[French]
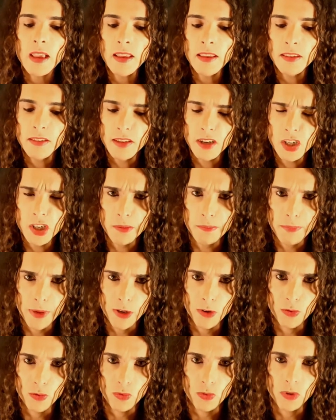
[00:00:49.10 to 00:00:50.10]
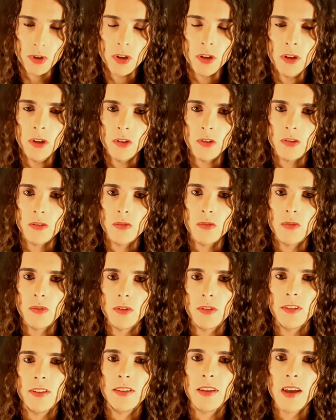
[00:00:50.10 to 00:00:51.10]
Ça, j'aime pas du tout. Je trouve
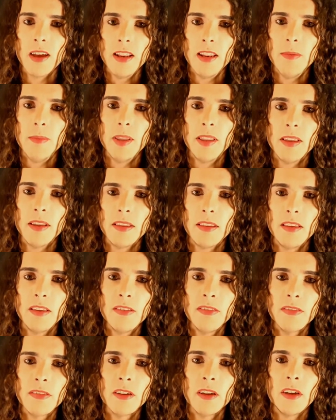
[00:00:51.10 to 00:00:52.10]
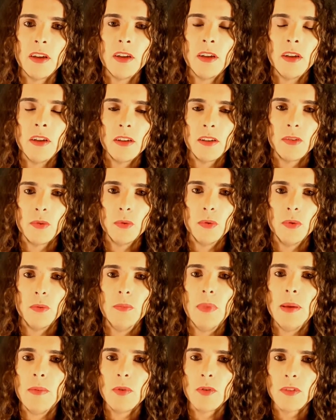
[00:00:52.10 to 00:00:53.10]
que c'est très limitatif, que
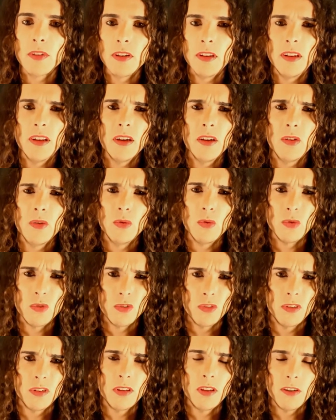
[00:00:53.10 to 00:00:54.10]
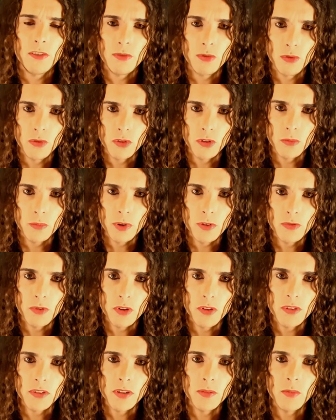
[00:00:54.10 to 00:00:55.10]
même en scénario, ça ne fonctionne pas
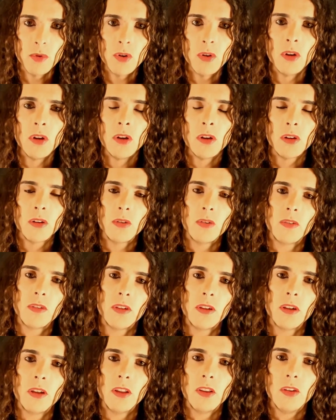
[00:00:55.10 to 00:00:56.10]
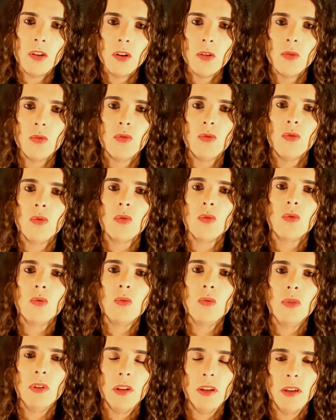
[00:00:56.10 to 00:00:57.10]
forcément, que ça donne
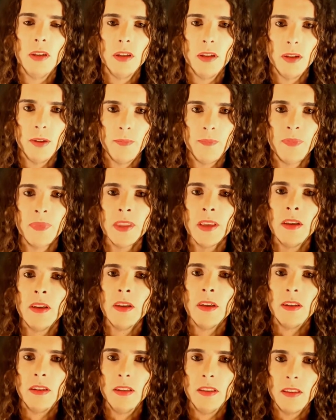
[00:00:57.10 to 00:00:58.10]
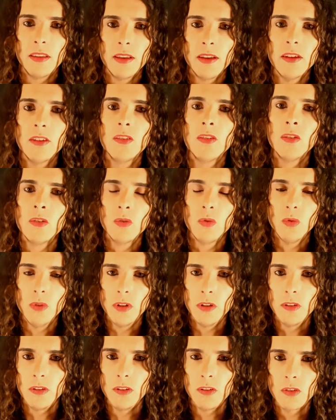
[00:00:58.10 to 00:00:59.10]
surtout des, textes ou
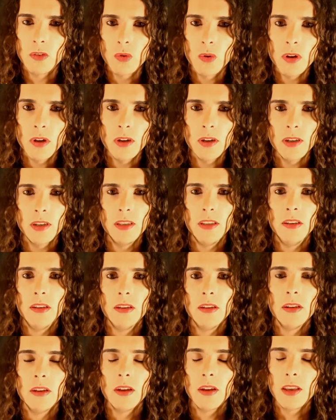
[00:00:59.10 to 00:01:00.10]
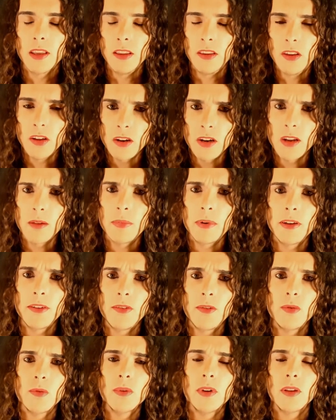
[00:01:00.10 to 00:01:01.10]
des histoires qui, donnent
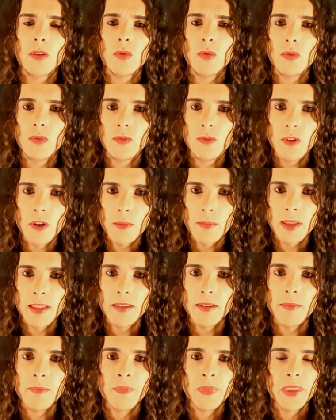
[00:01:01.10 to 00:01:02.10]
l'impression d'être formatés.